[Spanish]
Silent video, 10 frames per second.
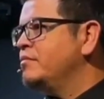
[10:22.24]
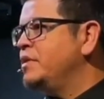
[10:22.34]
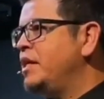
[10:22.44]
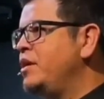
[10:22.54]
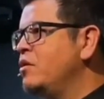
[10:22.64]

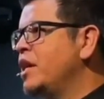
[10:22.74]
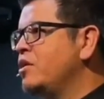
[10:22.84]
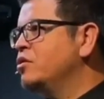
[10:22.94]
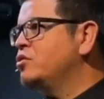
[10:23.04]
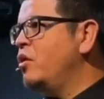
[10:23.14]
De niño quien
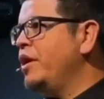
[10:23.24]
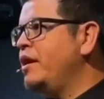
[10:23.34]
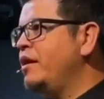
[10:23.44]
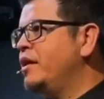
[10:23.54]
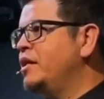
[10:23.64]
yo
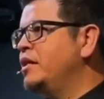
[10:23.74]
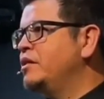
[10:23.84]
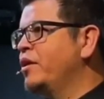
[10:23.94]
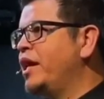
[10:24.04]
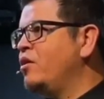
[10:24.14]
soy es
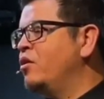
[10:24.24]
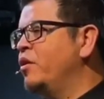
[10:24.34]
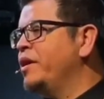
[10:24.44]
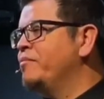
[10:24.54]
lo que yo doy.